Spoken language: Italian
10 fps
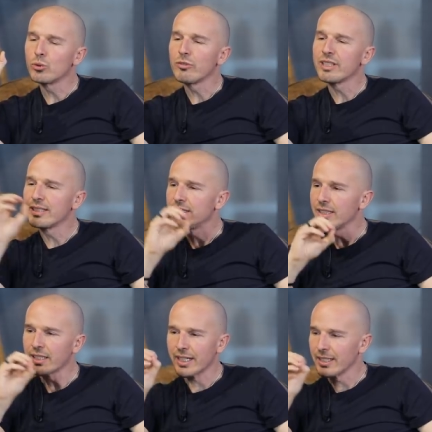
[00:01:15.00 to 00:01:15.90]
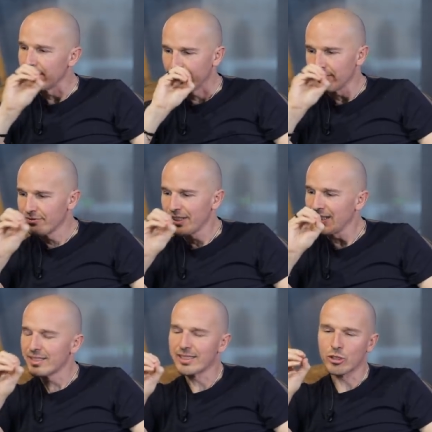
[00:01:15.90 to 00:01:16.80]
tu dovessi dire in, in
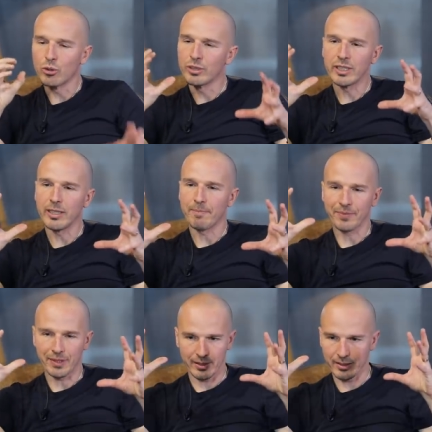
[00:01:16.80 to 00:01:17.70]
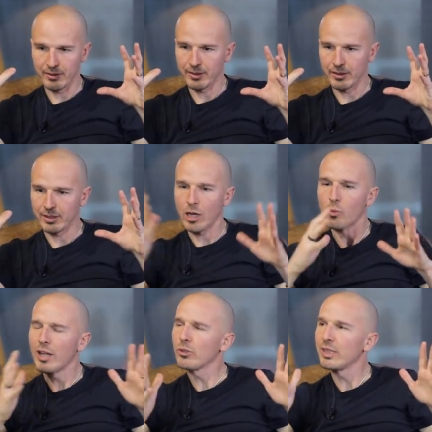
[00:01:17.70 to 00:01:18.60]
20 secondi da, da,
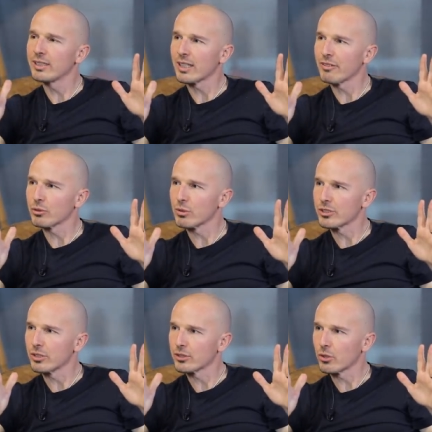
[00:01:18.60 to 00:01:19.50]
quando entra la fatturazione